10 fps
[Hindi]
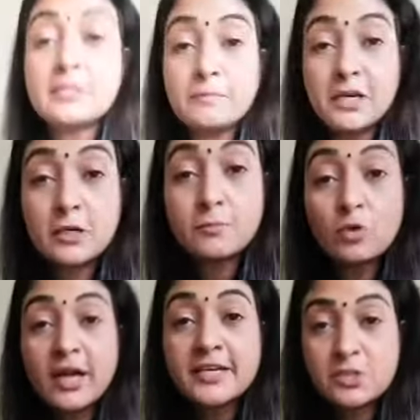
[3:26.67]
डिबेट
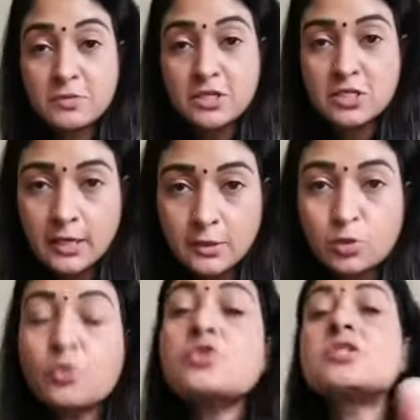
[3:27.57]
बुलाई जिसमें
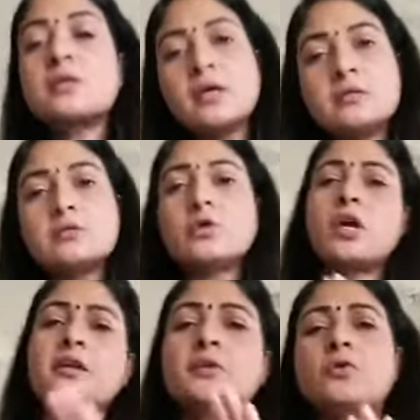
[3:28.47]
साधु संत और
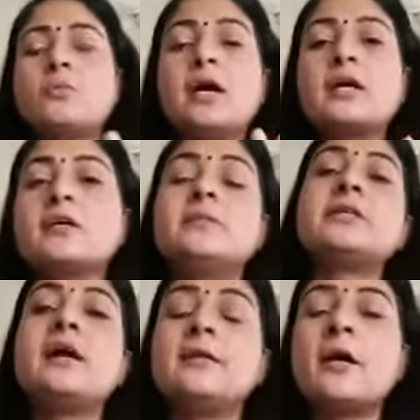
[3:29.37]
हर एक को बुलाकर
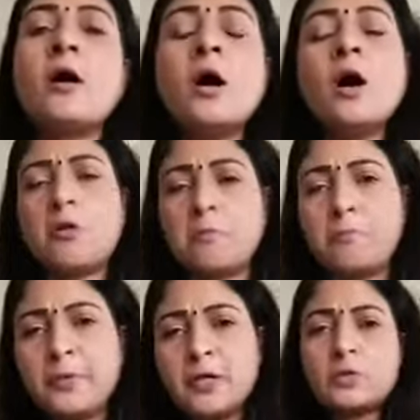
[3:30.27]
बैठा लिया और
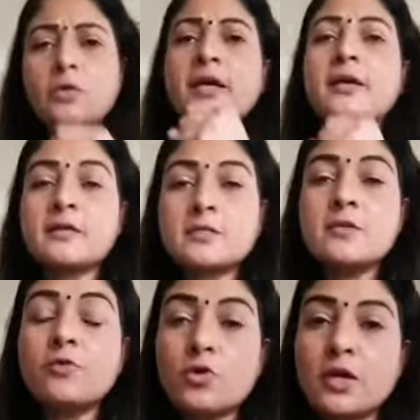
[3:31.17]
बिल्कुल
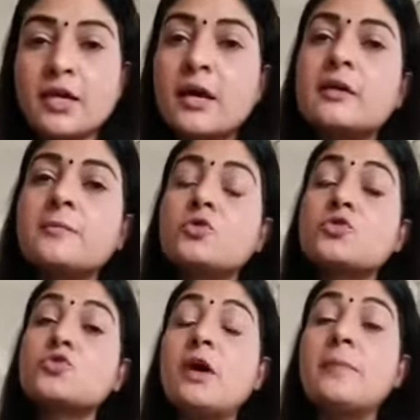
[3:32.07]
एग्रेसिव होकर अर्नब
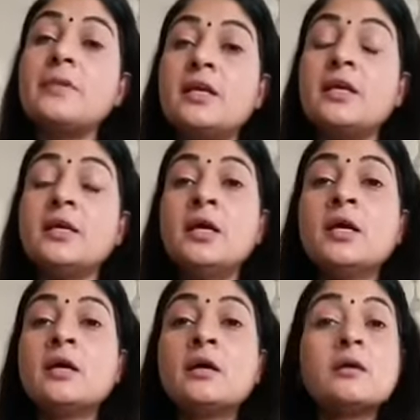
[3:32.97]
गोस्वामी ने
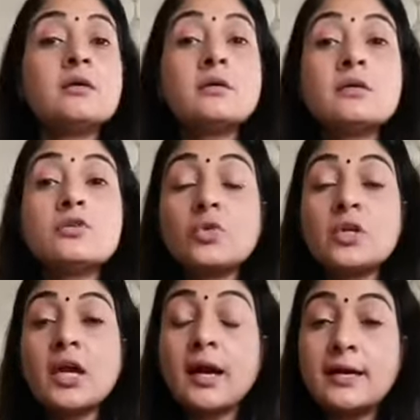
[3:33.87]

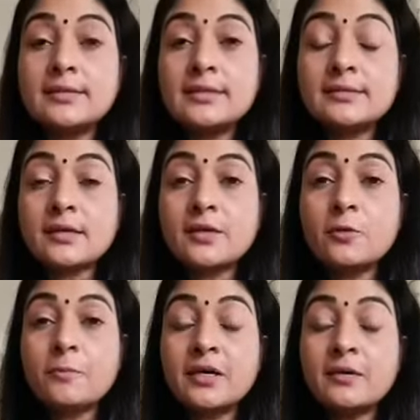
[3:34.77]
सोनिया गांधी तक के
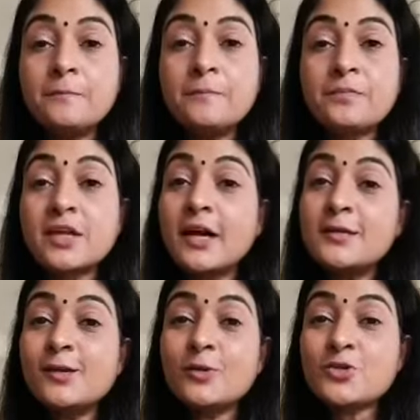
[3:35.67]
ऊपर गाली
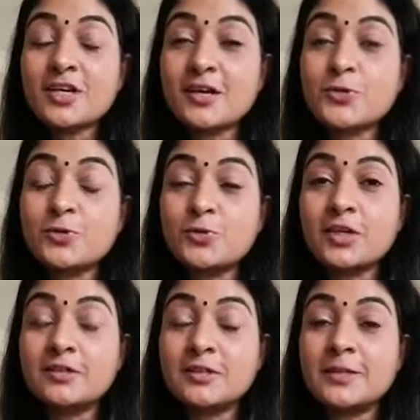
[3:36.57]
गलोच करना शुरू
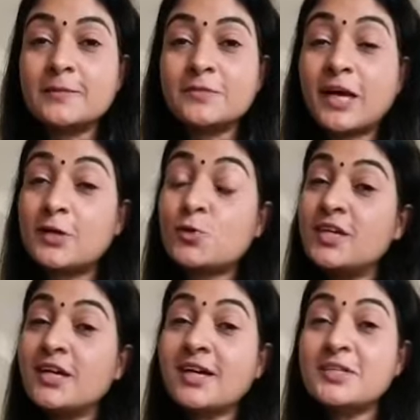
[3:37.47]
कर दिया आज
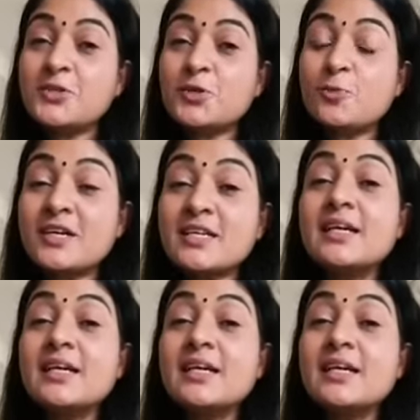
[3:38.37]
सोनिया गांधी जी की उम्र